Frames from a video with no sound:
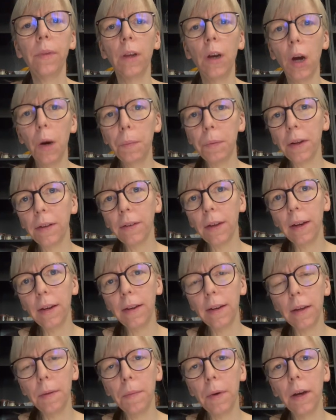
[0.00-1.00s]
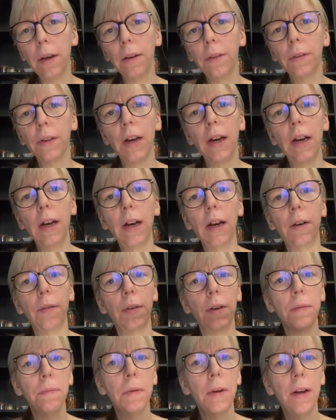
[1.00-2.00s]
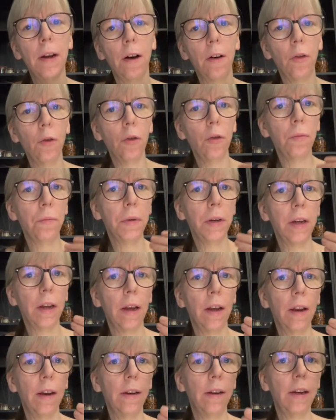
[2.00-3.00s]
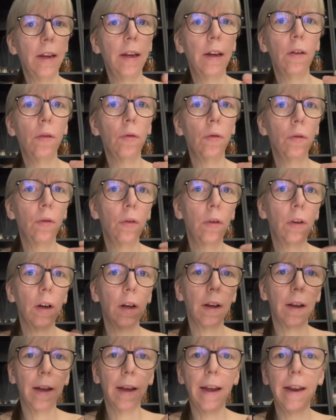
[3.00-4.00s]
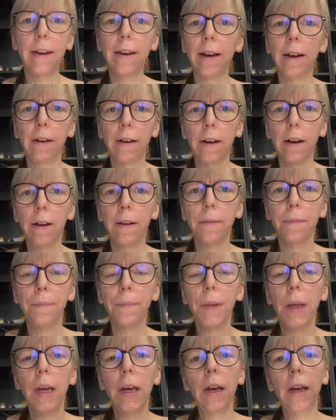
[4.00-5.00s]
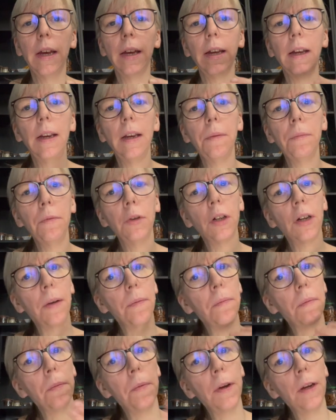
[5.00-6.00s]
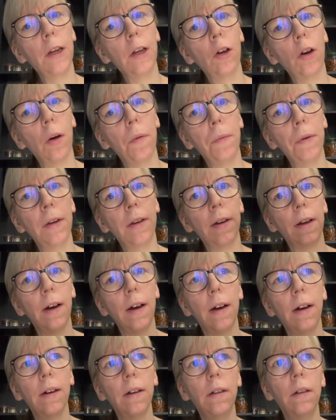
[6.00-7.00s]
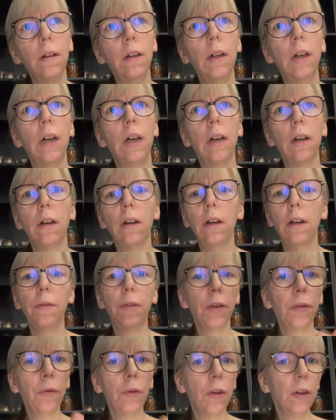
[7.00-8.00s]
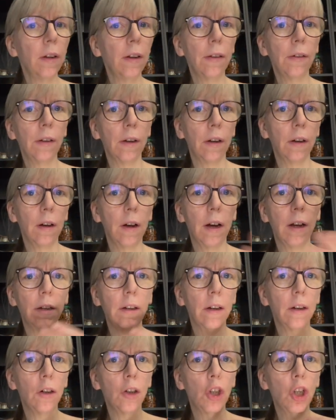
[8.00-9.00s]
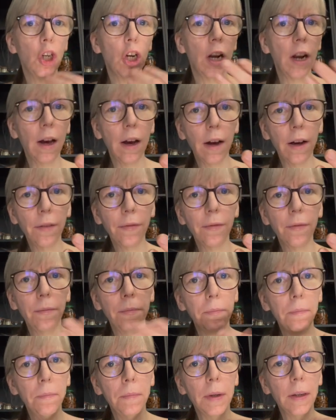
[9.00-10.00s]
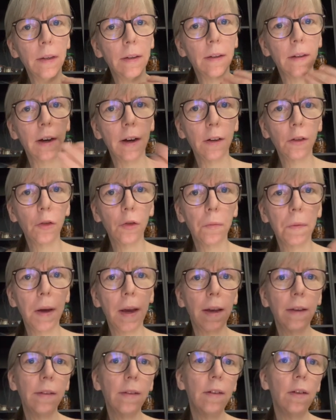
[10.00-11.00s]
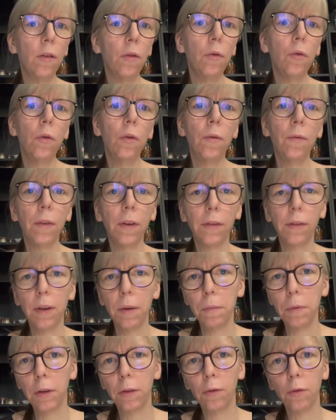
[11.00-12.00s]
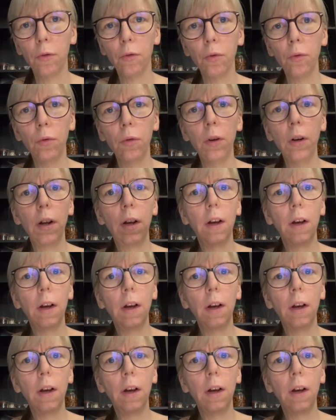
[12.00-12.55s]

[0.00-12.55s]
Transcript: ob das ein Thema ist, was man auch mit der Ernährung ändern kann. Ihr Lieben, schreibt mir mal in die Kommentare, äh, was würdet ihr sagen? Hat Schlafen mit tagsüber Essen irgendwas damit zu tun?